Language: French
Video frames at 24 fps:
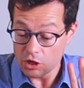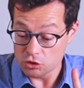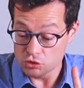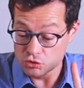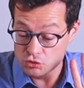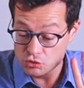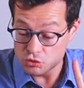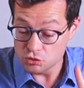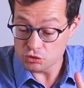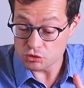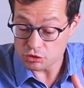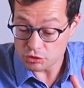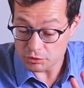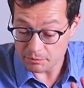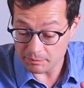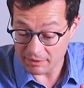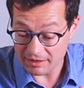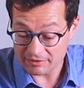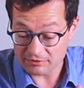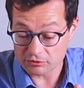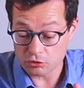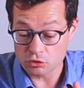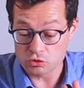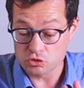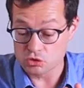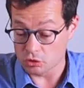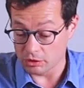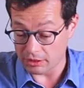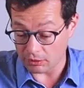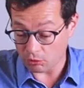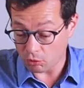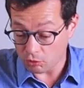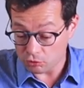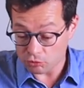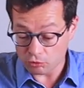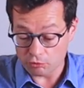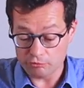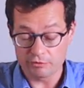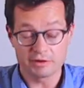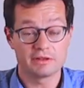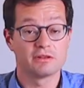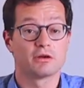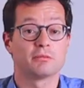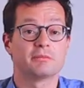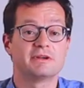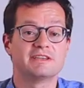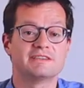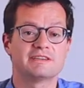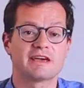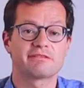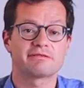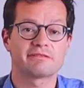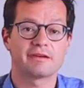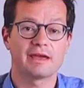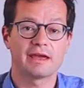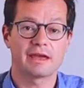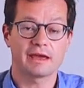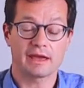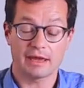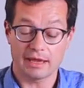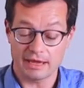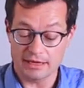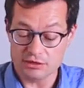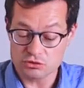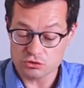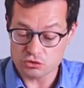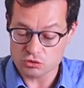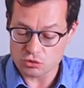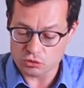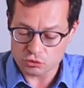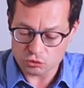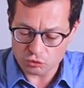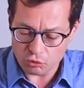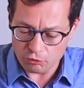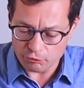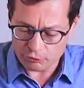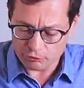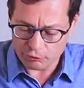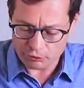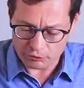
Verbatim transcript: juste parce que je l'ai retrouvé dans mes affaires et que je trouve